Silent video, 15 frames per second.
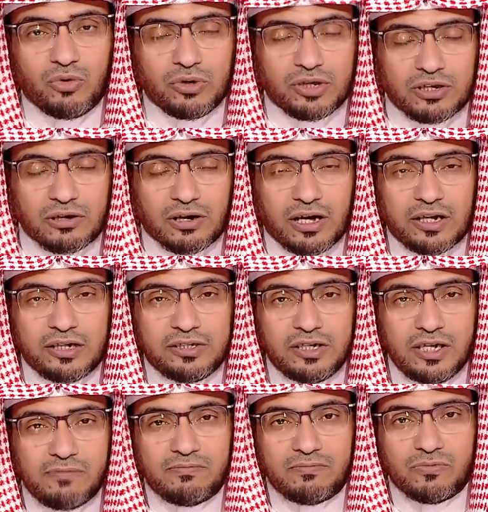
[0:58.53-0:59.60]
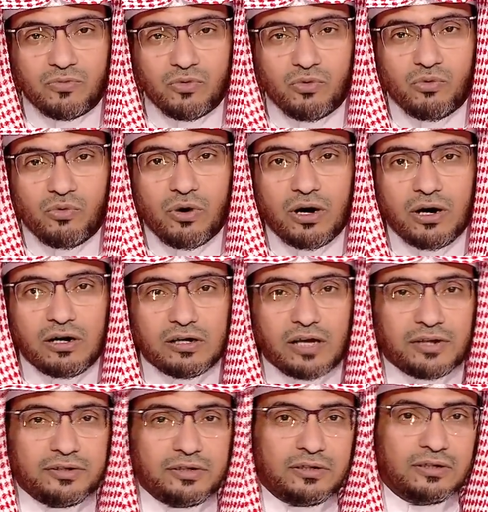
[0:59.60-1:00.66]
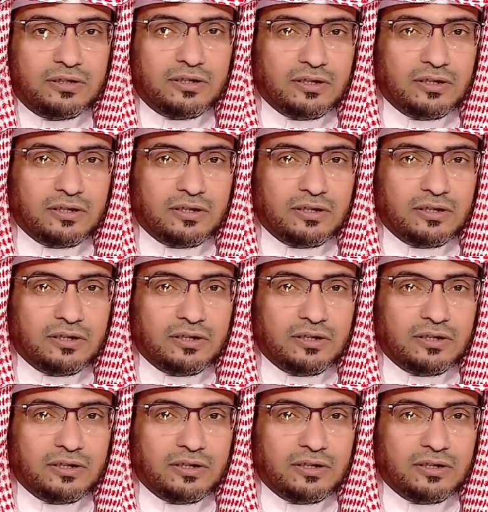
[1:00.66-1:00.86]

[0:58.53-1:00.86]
أنكر عليهم ويعني